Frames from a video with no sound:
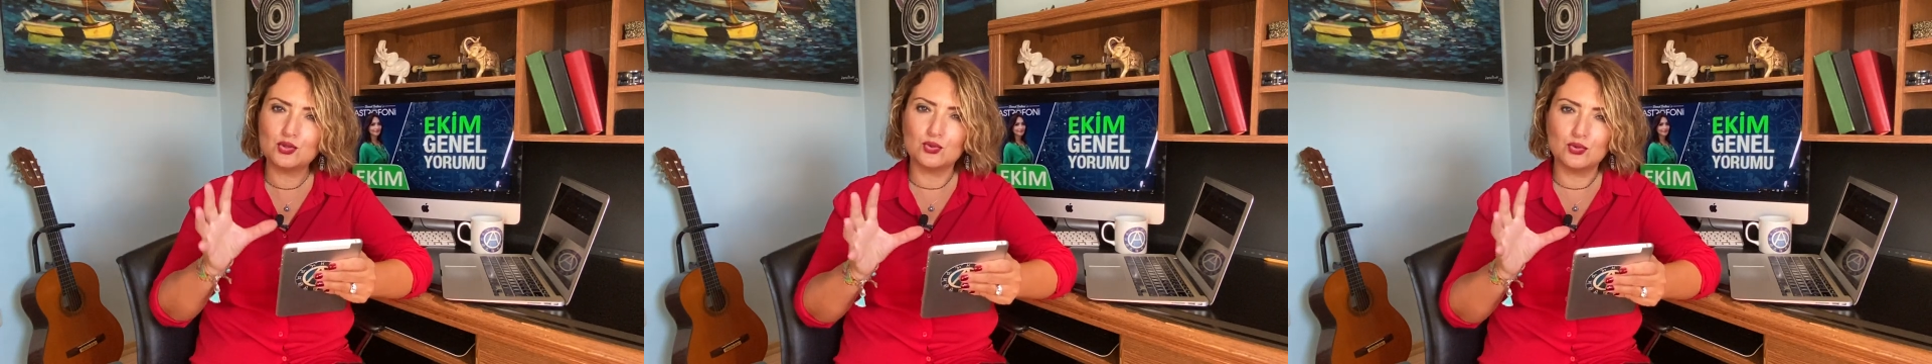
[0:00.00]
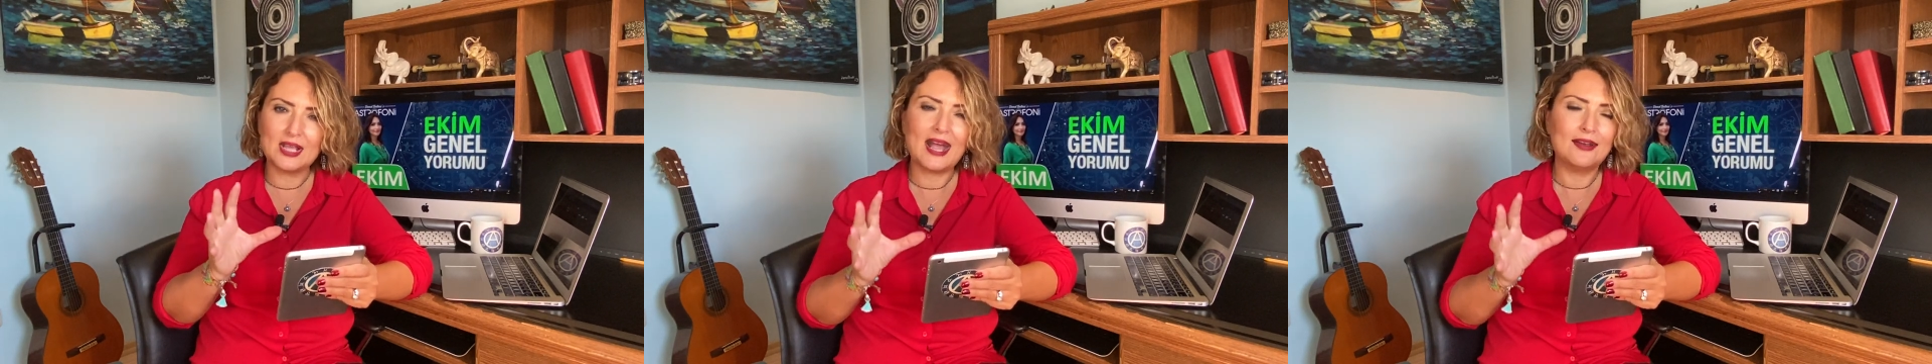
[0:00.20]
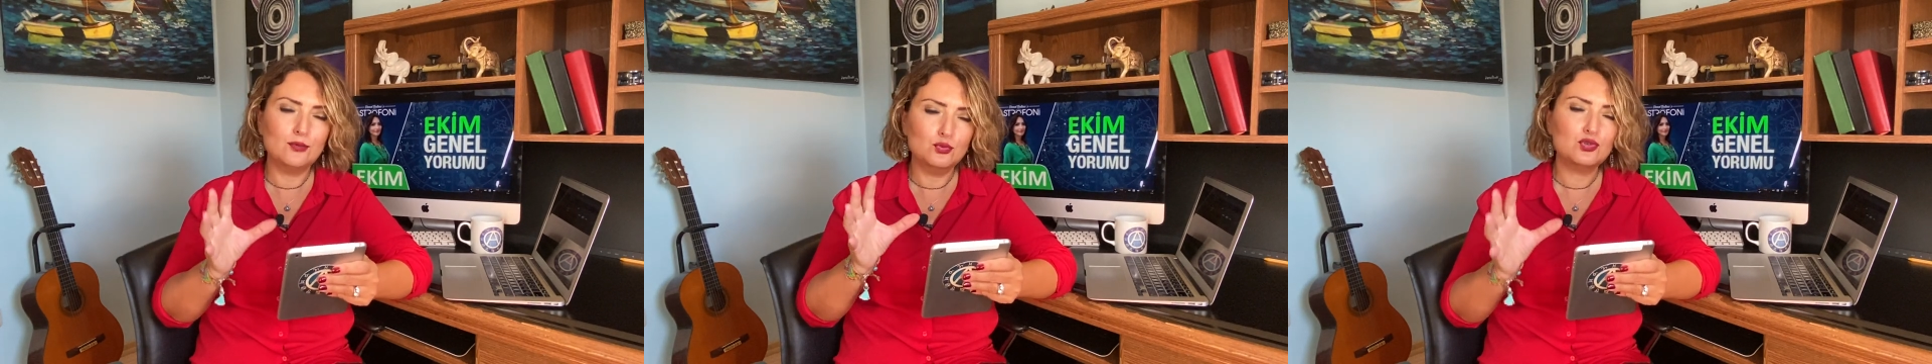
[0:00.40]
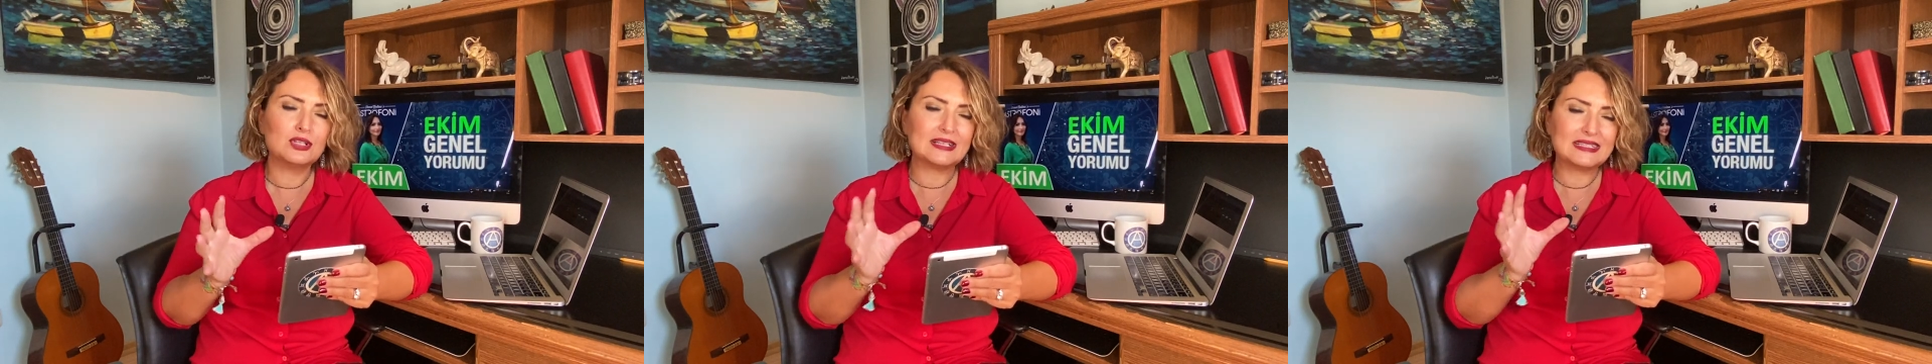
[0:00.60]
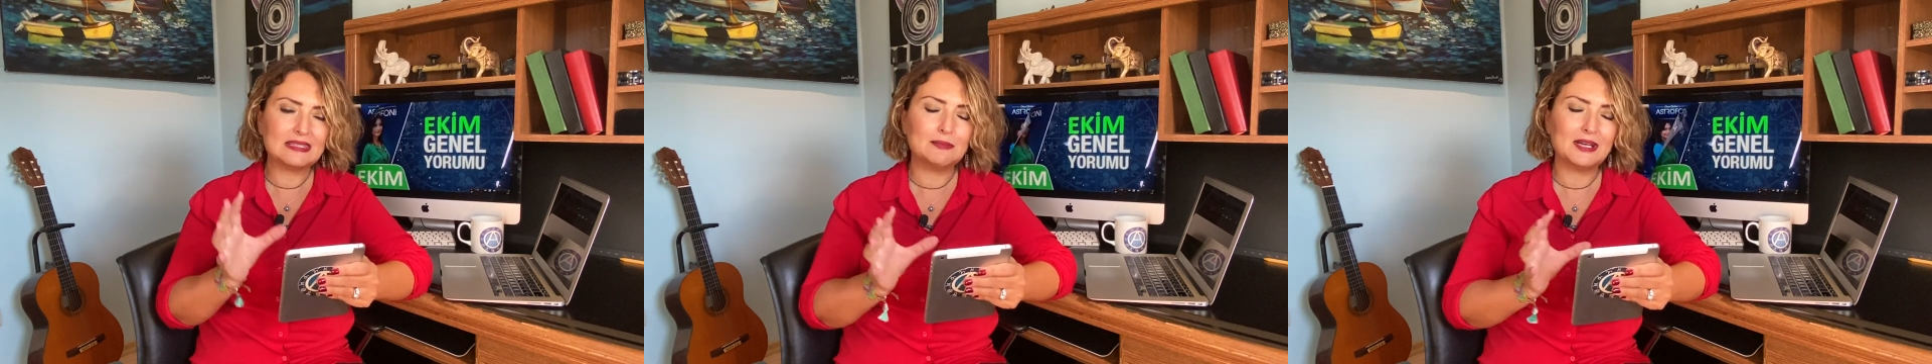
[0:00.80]
gün yani 3
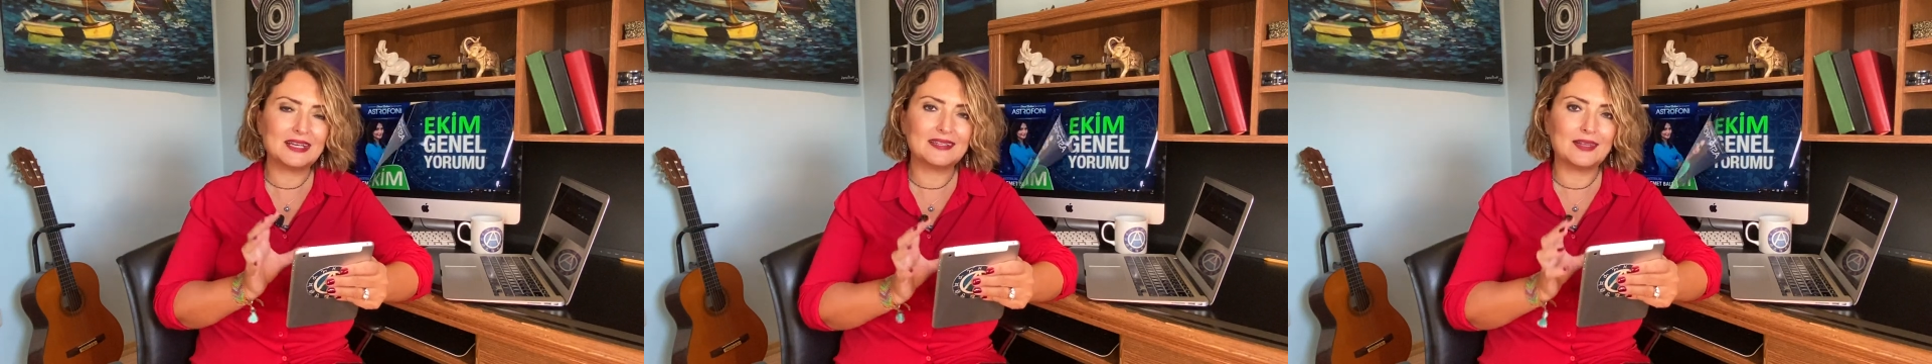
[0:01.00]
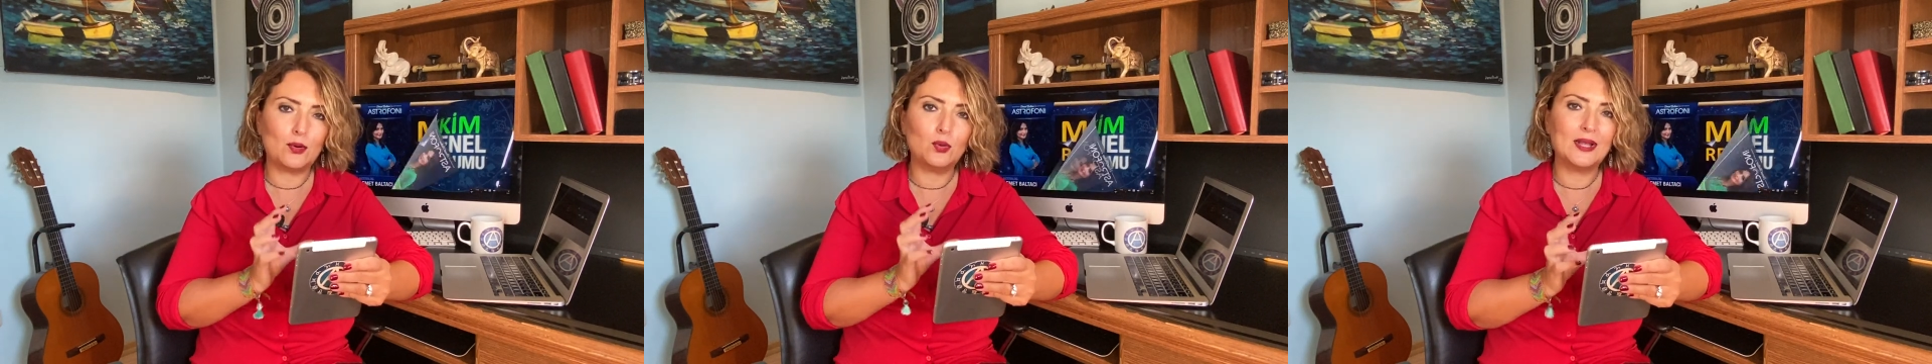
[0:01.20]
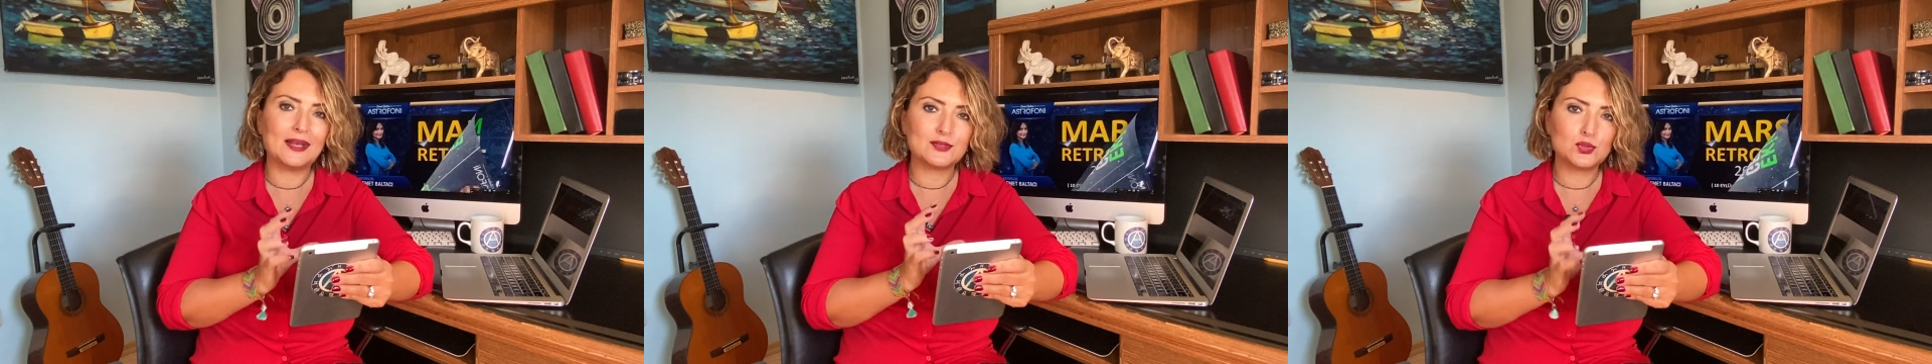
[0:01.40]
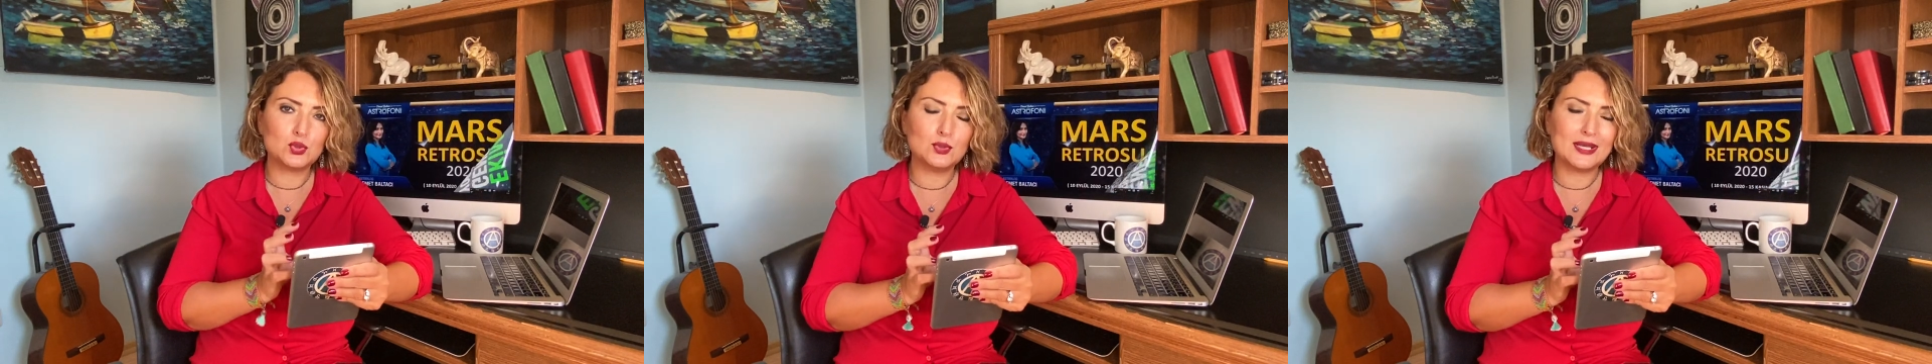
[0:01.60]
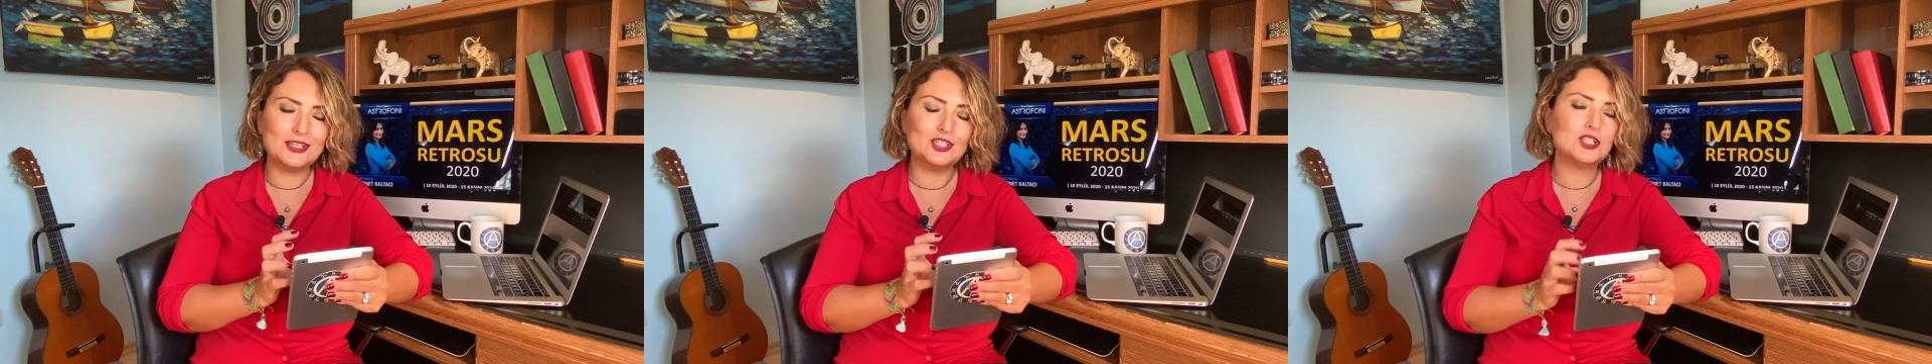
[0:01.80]
Kasım'a kadar olan
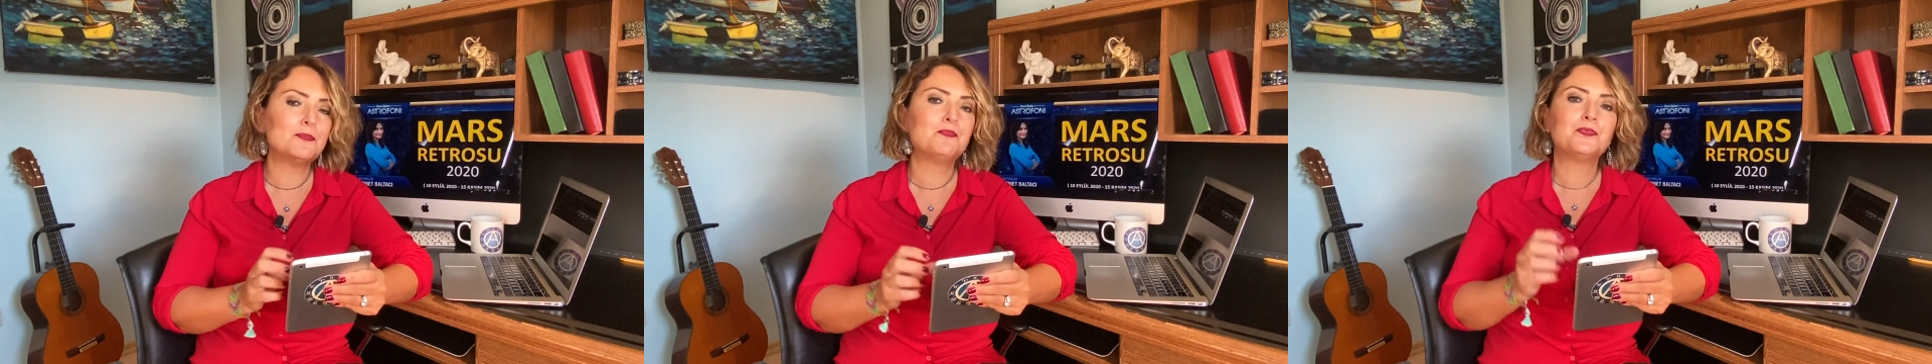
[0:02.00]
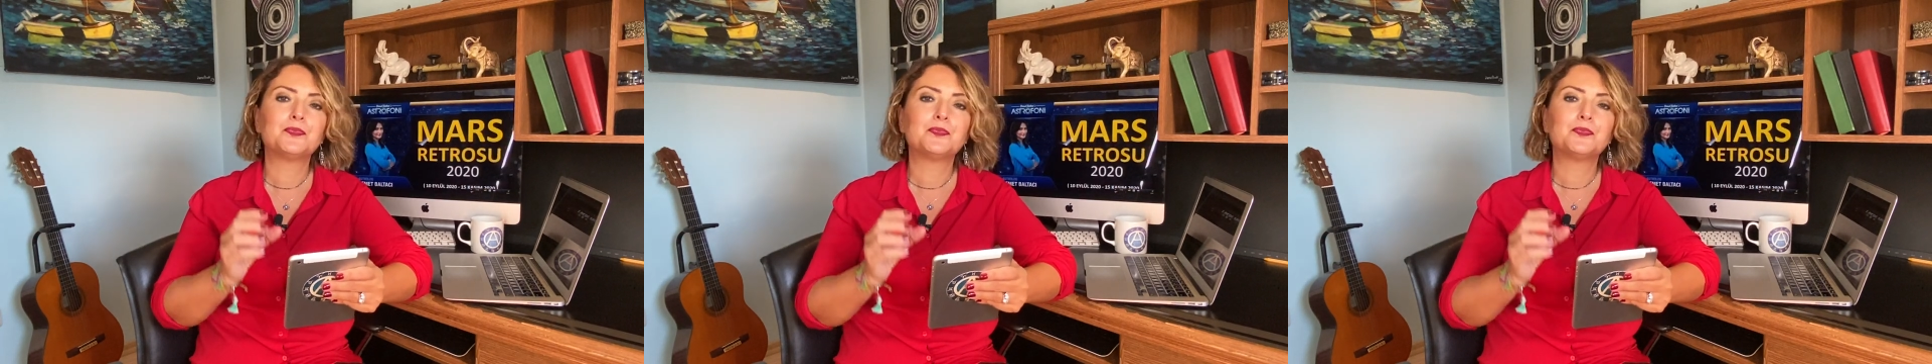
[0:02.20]
süreç